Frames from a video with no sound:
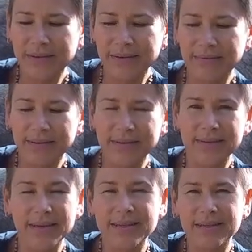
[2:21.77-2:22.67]
Ich finde,
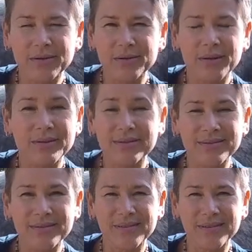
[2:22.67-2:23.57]
es riecht auch schon
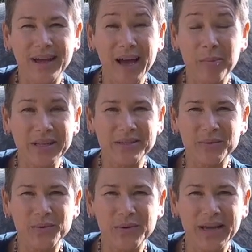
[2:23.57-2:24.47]
so nach
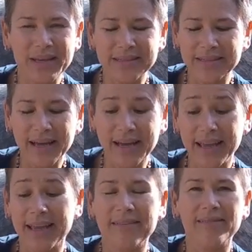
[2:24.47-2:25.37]
Amazonas, nach
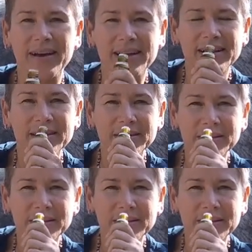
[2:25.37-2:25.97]
Regenwald.